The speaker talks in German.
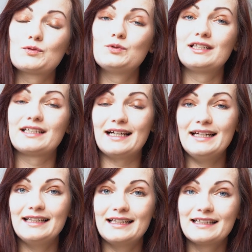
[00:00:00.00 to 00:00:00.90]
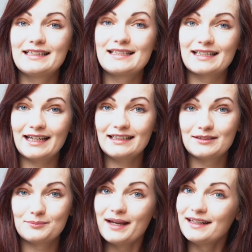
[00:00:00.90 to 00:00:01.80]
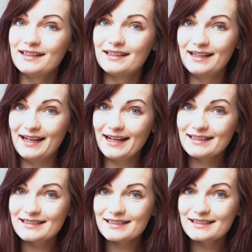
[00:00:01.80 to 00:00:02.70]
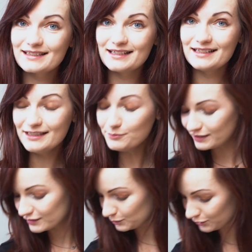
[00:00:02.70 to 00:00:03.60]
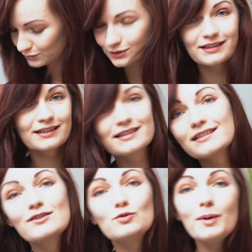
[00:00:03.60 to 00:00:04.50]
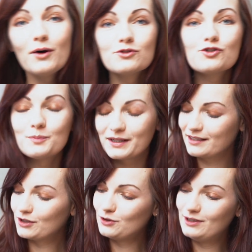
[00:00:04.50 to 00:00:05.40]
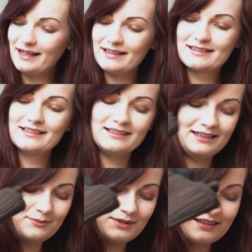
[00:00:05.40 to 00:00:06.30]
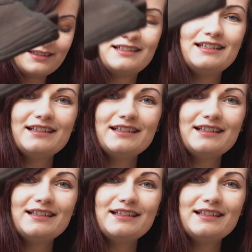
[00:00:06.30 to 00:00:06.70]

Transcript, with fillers: zu den Reitleggings direkt mein nächstes Lieblingsprodukt, das ist super unspektakulär, sind nämlich